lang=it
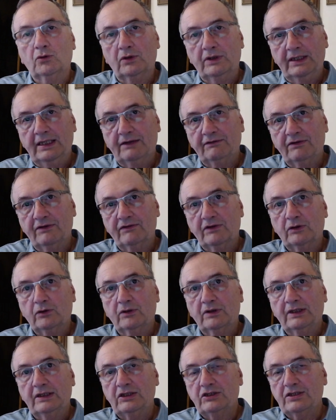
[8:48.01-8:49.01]
lì,
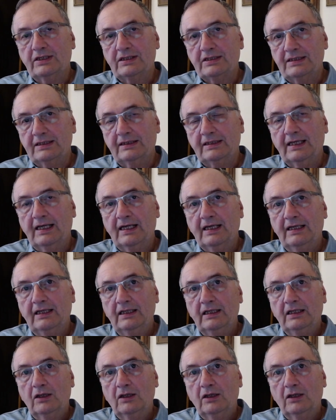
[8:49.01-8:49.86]
avevano necessità